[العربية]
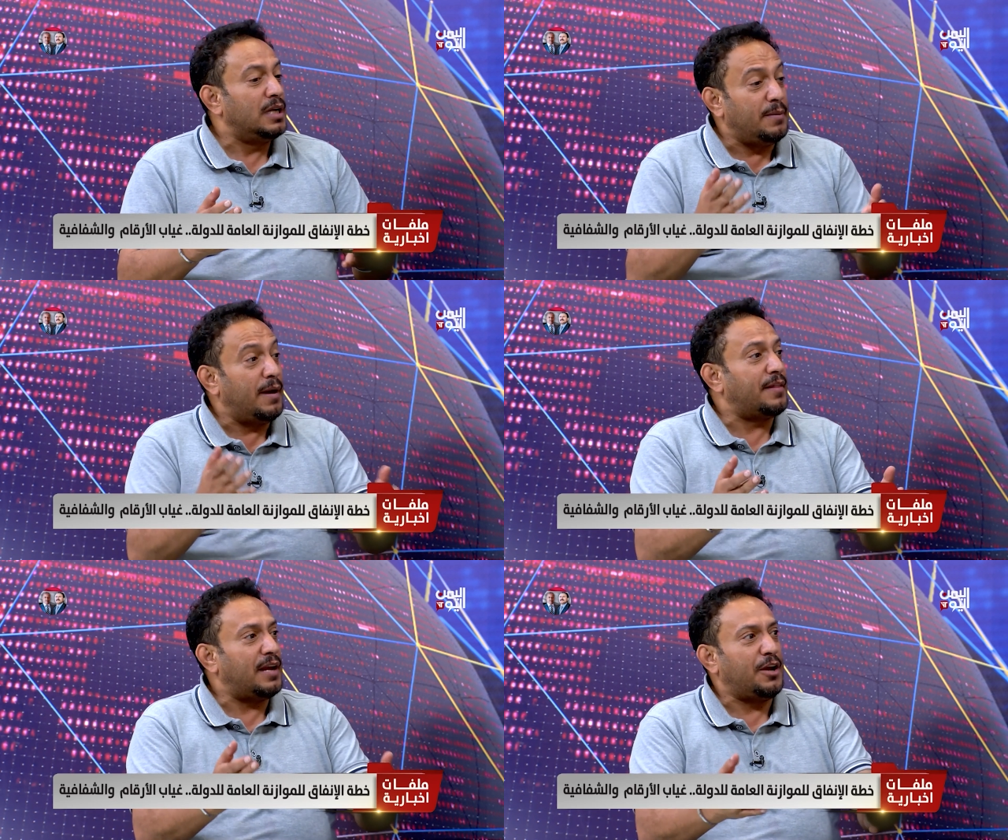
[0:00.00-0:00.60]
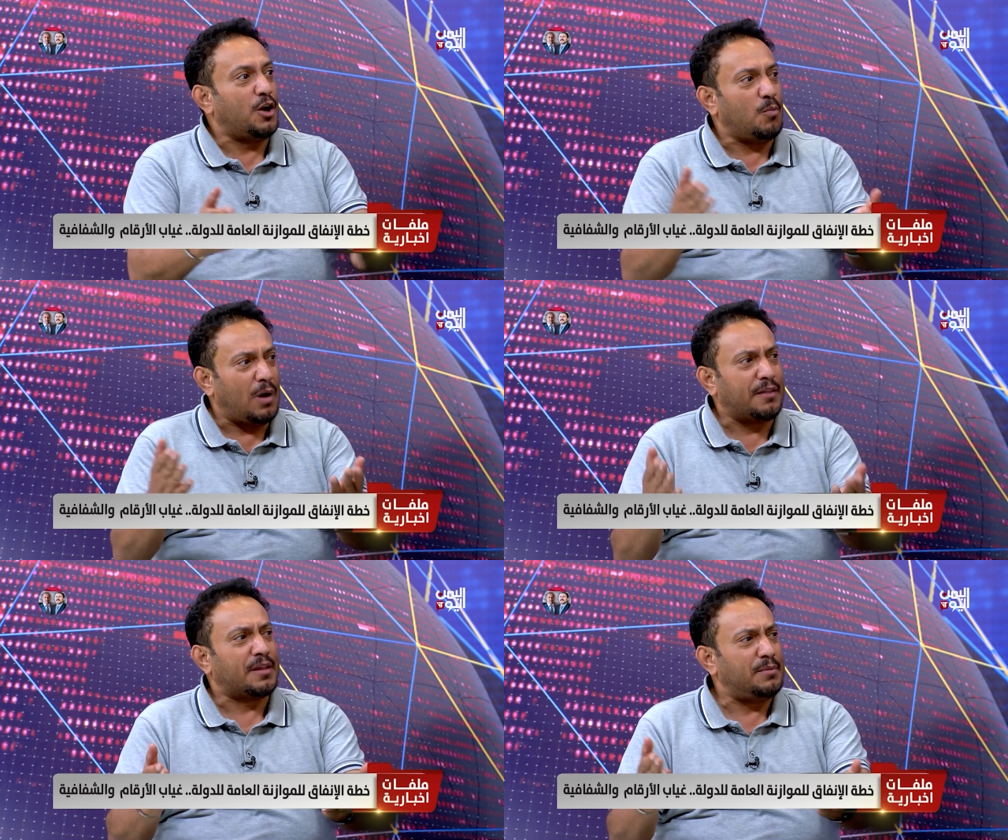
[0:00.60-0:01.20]
لماذا؟ لانهم
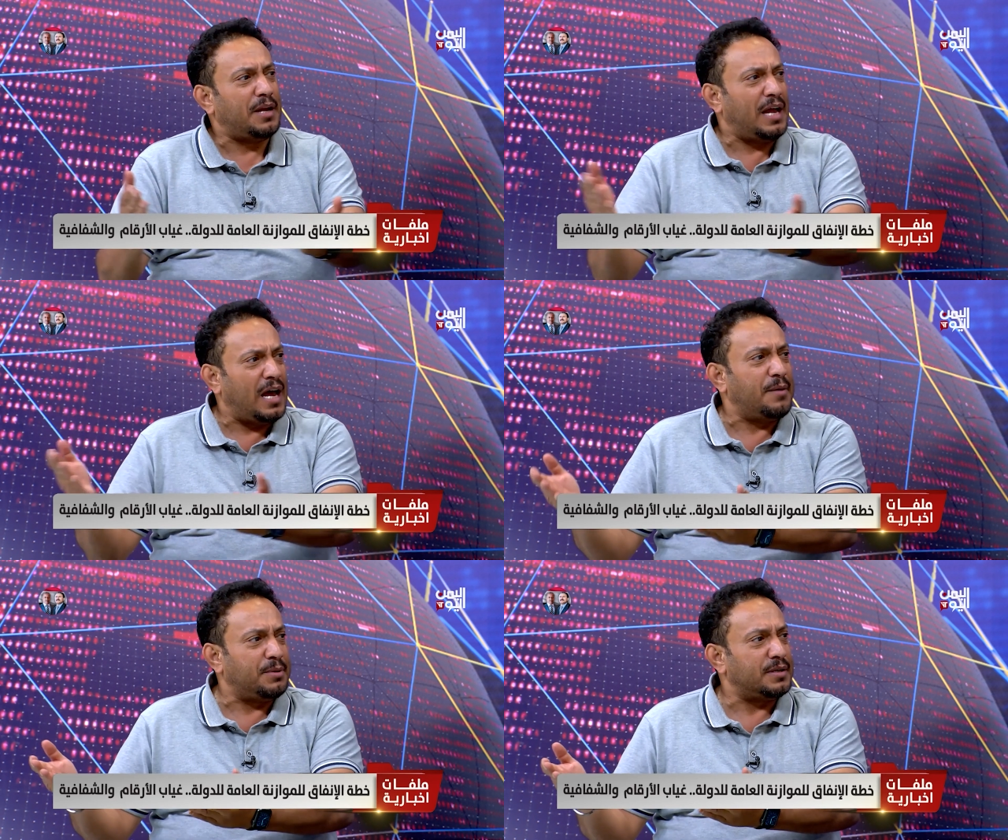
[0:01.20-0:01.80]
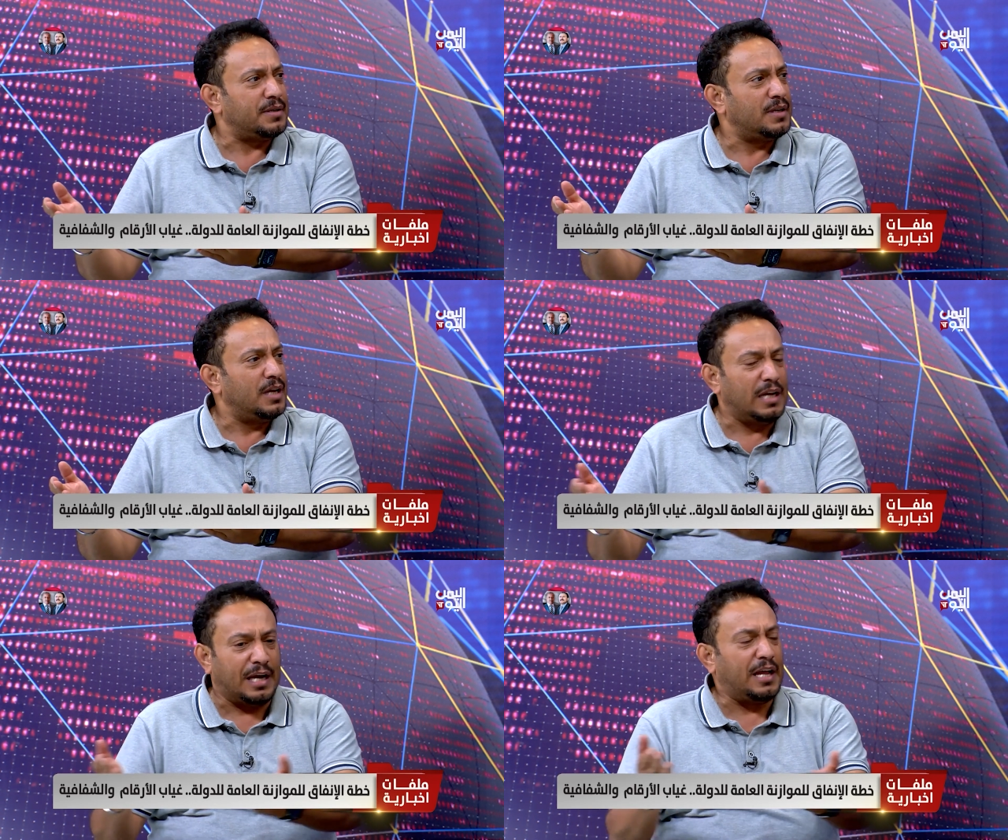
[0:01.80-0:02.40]
ايضا من النهابين
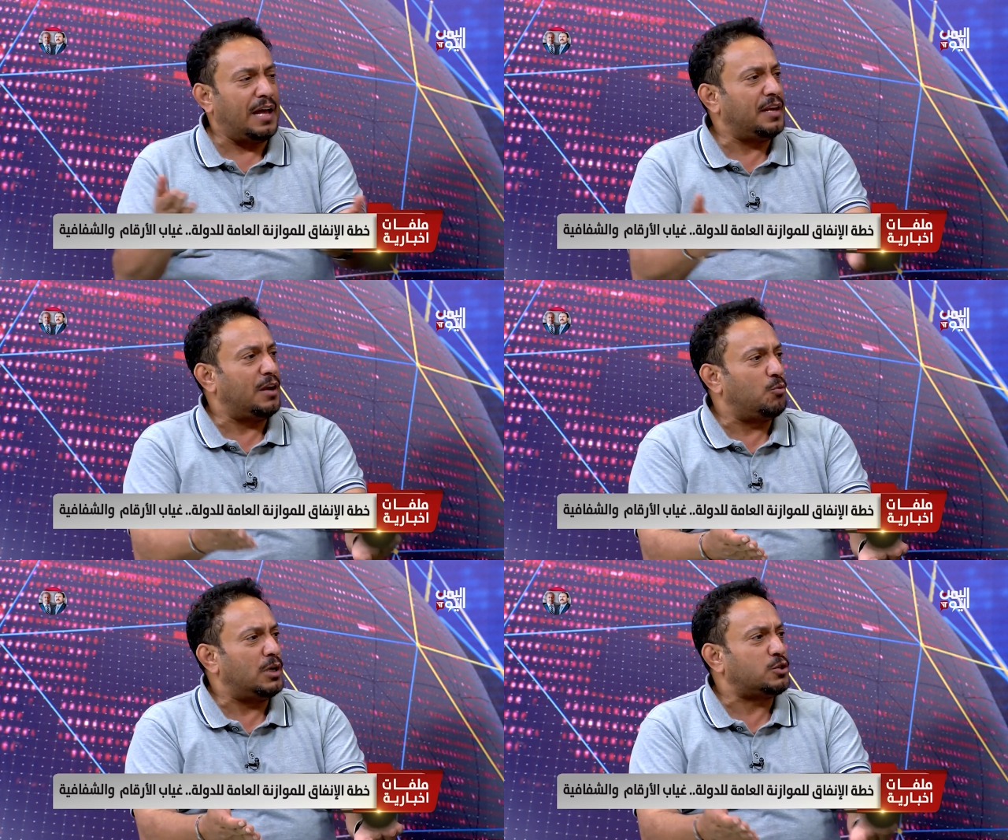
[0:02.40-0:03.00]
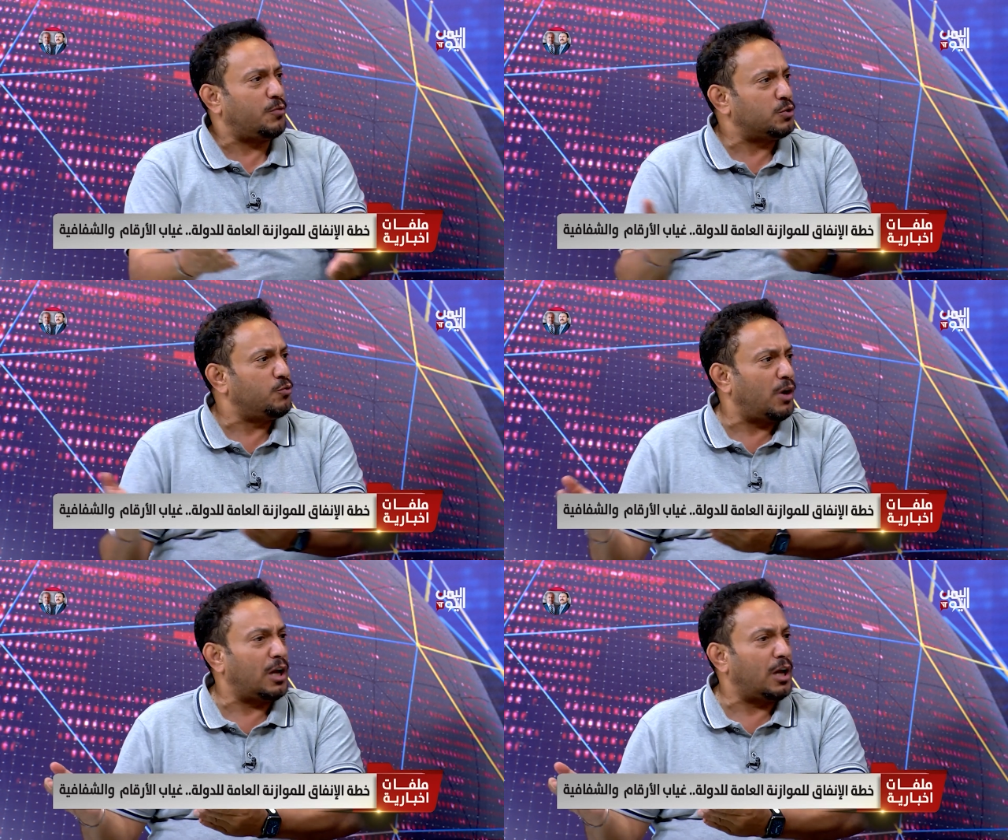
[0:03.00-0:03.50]
يعني هذه الاموال سوف تنفق